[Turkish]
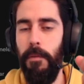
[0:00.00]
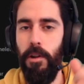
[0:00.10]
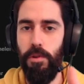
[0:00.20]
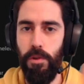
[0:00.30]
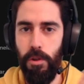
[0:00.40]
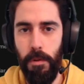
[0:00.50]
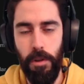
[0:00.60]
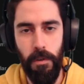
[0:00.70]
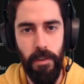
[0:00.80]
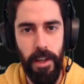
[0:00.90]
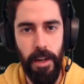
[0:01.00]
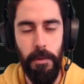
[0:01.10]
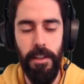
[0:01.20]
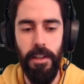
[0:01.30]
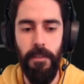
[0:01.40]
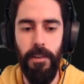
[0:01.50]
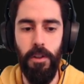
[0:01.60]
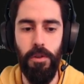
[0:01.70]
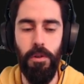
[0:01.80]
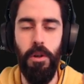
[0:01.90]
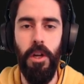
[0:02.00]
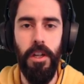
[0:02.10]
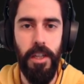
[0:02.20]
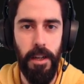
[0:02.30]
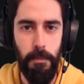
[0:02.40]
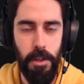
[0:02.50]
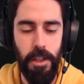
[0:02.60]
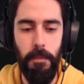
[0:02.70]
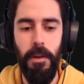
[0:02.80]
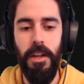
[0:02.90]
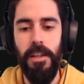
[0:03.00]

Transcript: Biliyorsunuz Ubisoft'la ilgili bir indirim videosu çekmiştim.